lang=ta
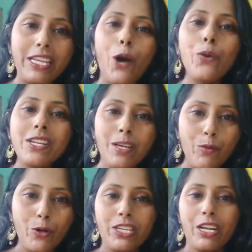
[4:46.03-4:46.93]
கவுண்டர்
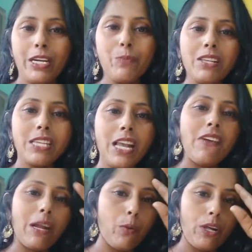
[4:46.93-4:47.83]
சமூகத்துக்கு மட்டும்தான்
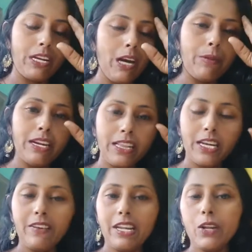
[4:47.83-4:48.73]
செய்வார் போல இருக்கு அப்படின்னு எடுத்துக்க
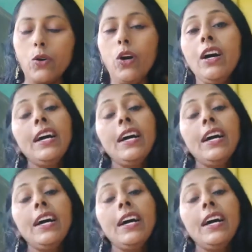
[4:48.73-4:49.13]
வேண்டியிருக்கும்